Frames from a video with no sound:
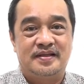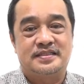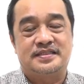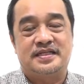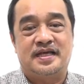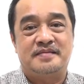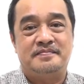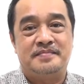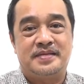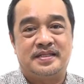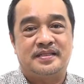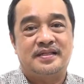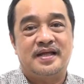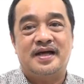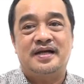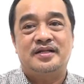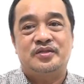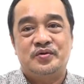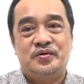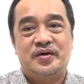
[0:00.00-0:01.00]
Saya
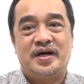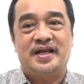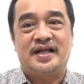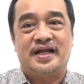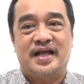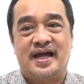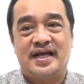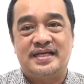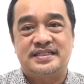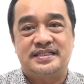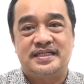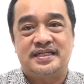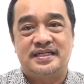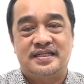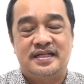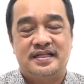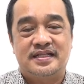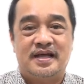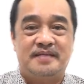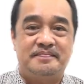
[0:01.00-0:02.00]
minta Tuhan kasih,
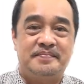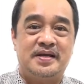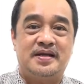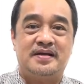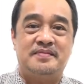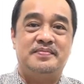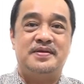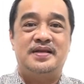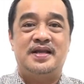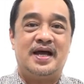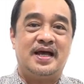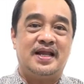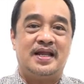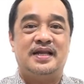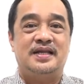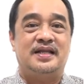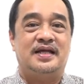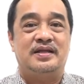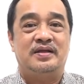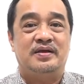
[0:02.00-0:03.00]
tetapi
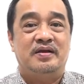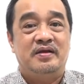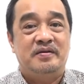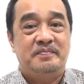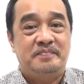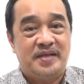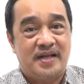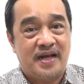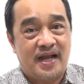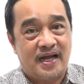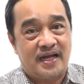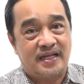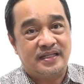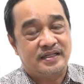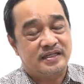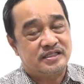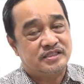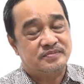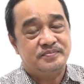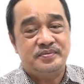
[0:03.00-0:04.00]
kebenaran dari bilangan
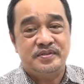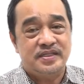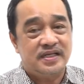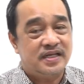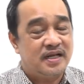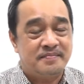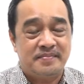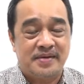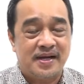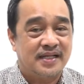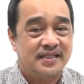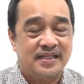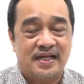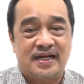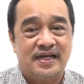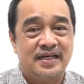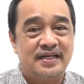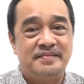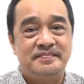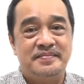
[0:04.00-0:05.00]
tersebut tidak
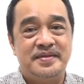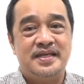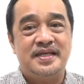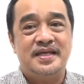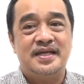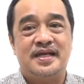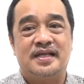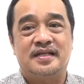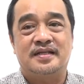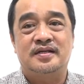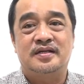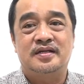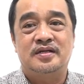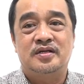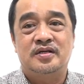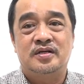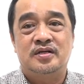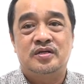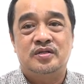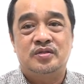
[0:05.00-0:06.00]
mengatakan demikian.
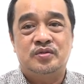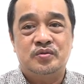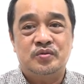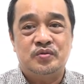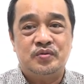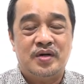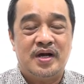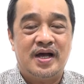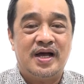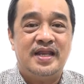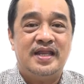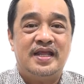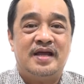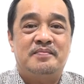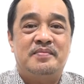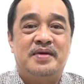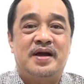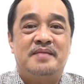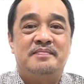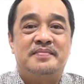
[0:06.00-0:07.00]
Tuhan
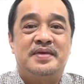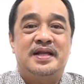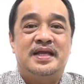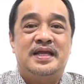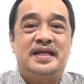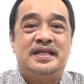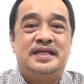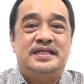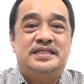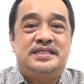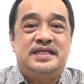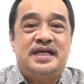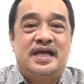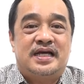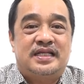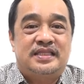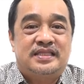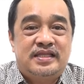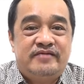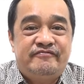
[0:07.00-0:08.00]
yang mengambil
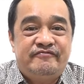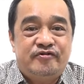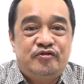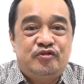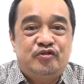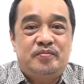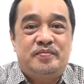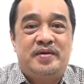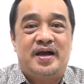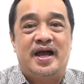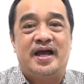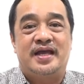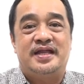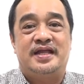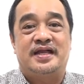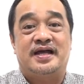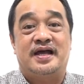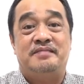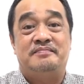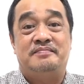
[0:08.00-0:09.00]
inisiatif untuk
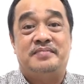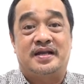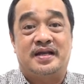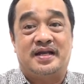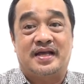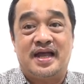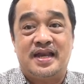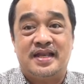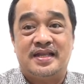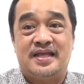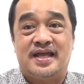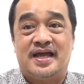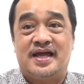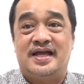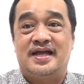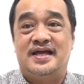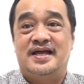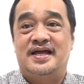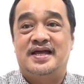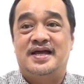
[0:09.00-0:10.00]
menghadirkan
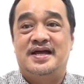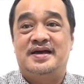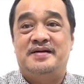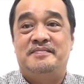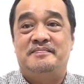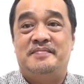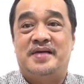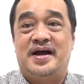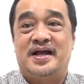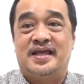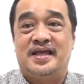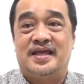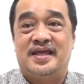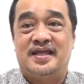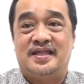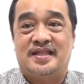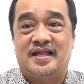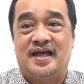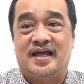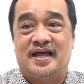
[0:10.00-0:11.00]
berkatnya bagi
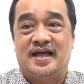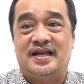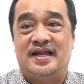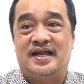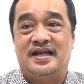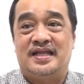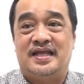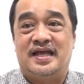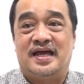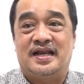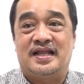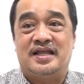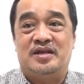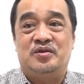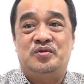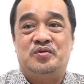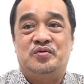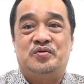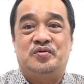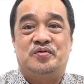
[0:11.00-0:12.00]
kita karena dia
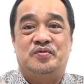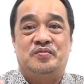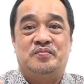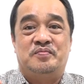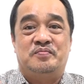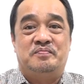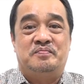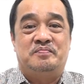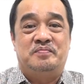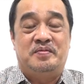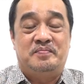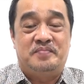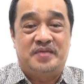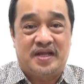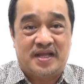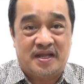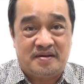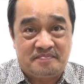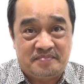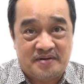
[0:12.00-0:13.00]
rindu
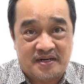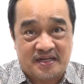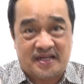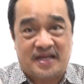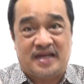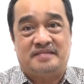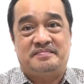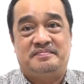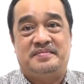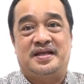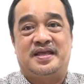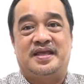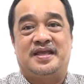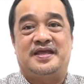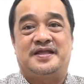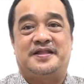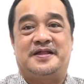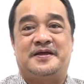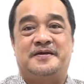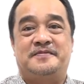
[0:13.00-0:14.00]
memberikan berkat
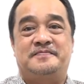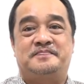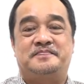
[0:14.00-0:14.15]
bagi kita.